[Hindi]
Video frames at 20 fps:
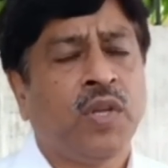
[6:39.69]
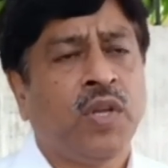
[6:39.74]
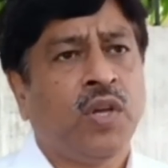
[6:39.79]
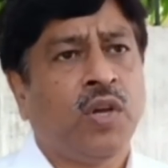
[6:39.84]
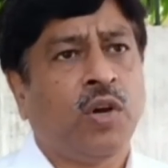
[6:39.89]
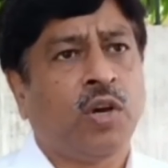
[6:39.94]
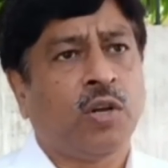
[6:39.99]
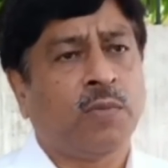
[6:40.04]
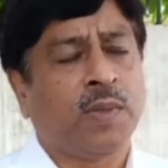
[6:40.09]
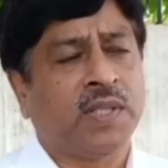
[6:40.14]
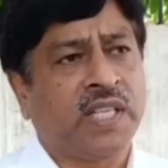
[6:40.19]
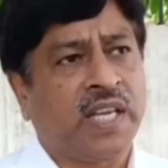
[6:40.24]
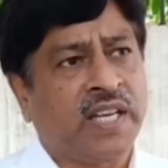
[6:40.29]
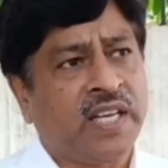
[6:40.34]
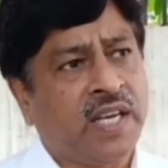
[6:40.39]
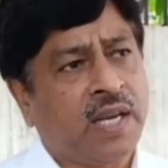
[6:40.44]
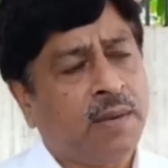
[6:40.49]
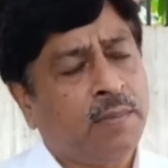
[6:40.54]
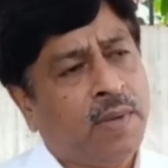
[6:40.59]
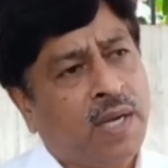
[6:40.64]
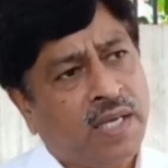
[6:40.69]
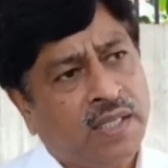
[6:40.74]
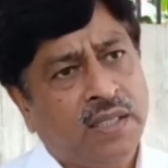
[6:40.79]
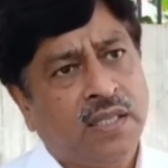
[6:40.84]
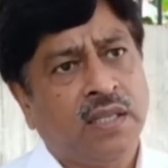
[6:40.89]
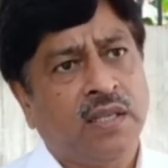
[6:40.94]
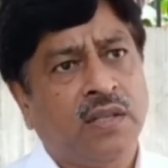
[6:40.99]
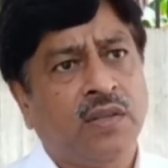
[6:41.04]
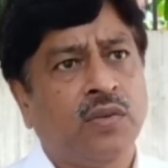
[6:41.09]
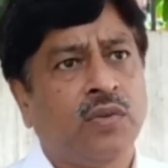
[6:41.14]
और बताने के बाद
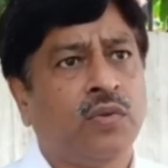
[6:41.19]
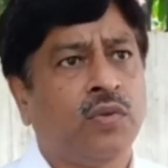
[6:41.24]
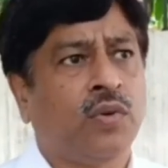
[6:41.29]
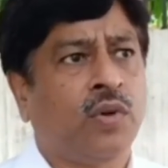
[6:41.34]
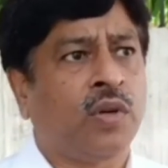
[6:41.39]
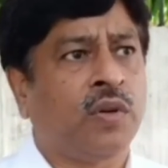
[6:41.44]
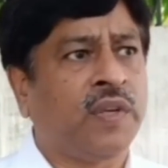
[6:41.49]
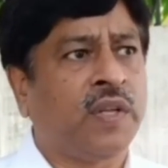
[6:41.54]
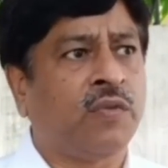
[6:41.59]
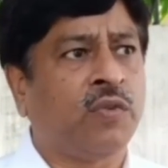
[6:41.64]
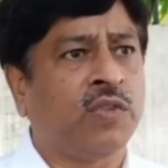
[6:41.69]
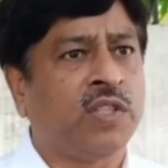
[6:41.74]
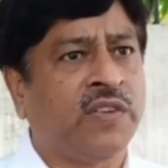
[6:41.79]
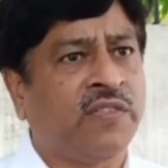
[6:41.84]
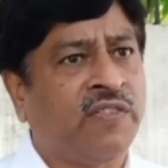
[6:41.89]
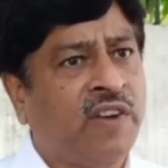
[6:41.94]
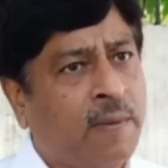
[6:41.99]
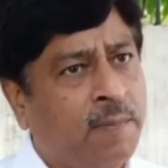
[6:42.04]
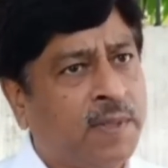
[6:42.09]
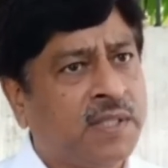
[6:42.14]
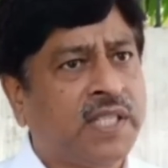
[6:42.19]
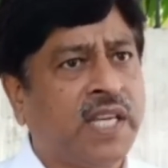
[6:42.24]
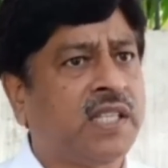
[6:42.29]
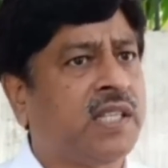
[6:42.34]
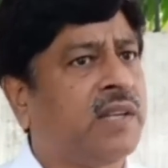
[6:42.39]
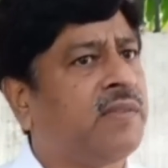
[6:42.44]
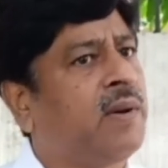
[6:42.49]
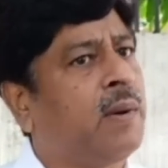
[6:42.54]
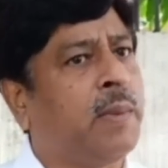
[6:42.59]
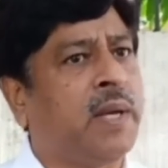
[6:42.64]
और फिर वो जब वापस आए
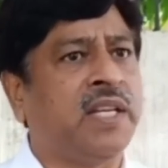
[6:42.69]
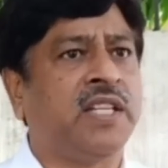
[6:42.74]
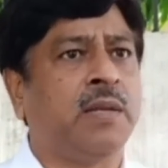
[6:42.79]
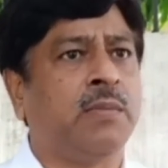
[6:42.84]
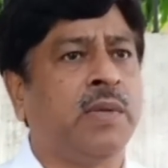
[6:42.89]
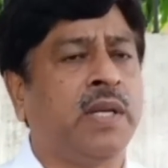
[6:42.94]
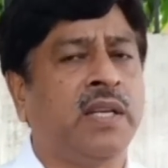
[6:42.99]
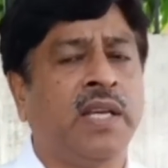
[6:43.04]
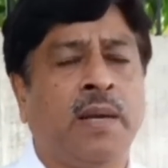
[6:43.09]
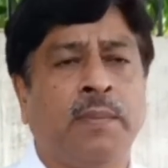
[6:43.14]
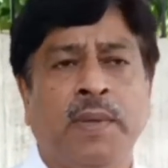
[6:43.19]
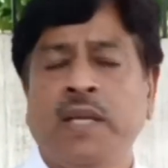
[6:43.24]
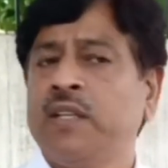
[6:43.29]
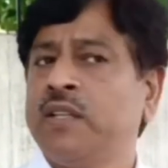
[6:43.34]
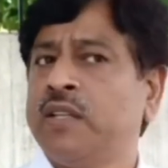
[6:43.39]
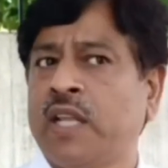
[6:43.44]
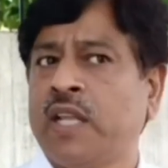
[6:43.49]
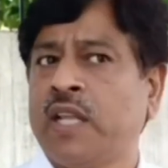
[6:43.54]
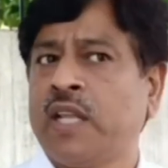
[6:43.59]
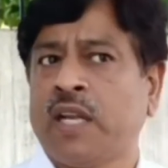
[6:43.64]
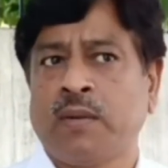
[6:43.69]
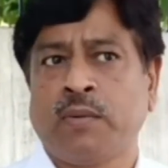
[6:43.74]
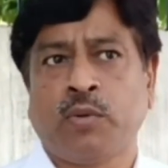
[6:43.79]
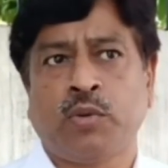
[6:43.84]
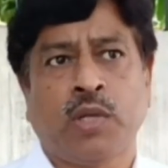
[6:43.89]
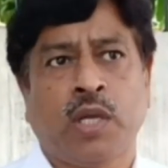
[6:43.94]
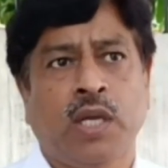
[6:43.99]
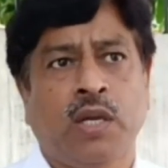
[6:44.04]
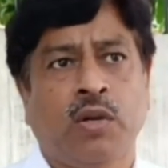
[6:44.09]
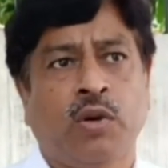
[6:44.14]
तब हमारी टीम ने यहाँ पर दर्द होता
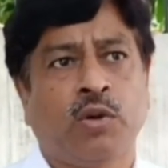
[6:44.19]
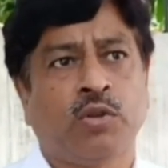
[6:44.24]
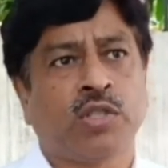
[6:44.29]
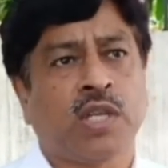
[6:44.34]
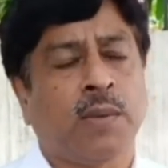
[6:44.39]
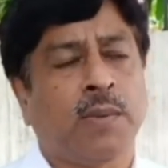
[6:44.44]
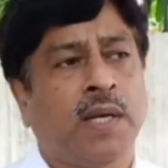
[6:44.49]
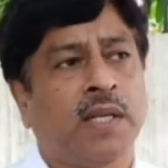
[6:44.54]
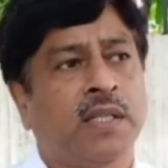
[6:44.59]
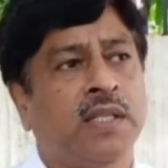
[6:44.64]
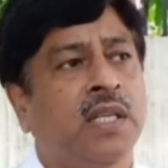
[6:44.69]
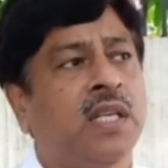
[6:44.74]
और उसके बाद